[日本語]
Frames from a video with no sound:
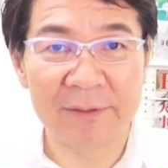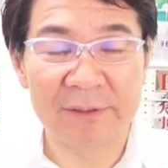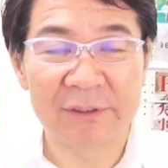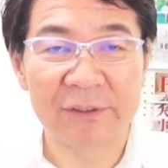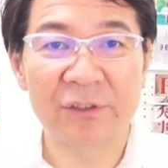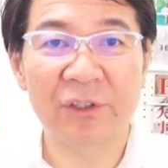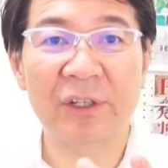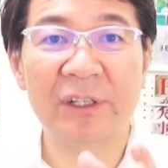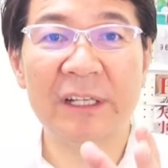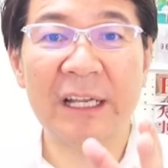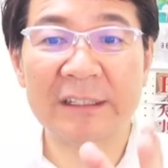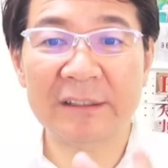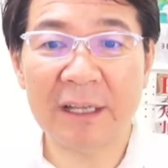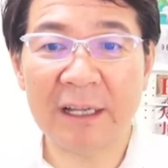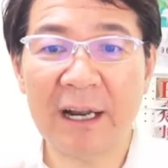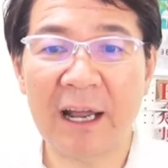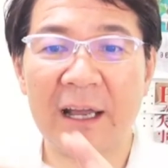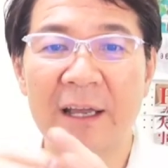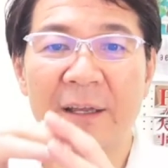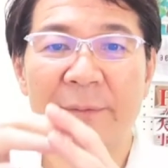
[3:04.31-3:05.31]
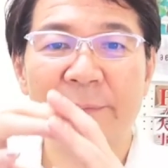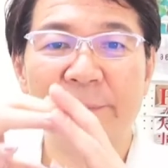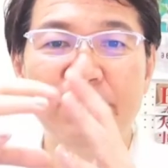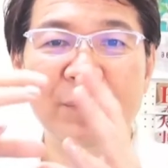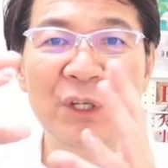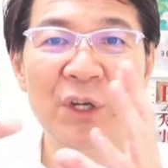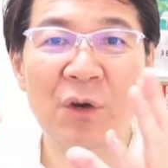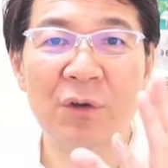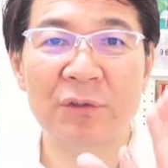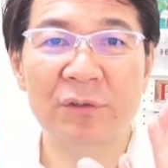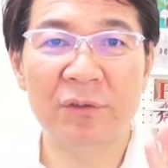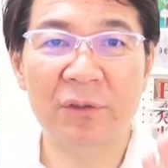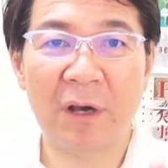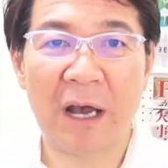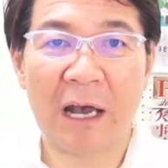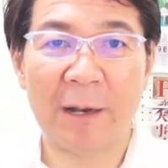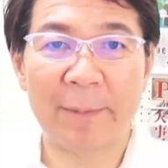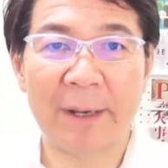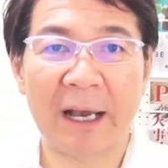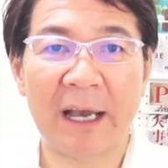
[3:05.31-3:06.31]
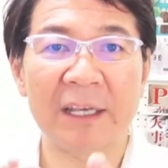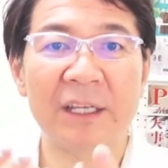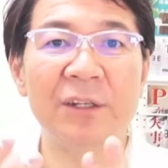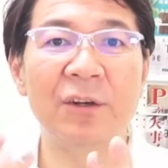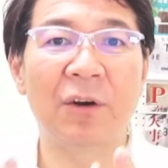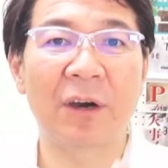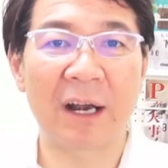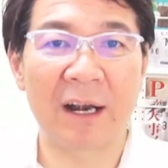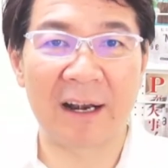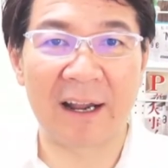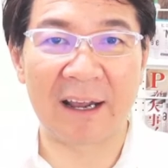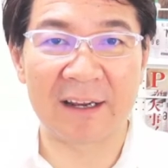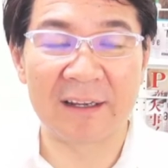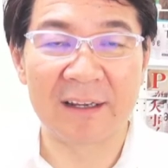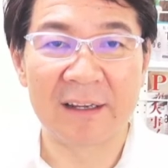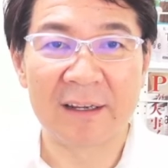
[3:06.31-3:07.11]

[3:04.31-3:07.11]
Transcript: それだったら魅力の幅が広がらない。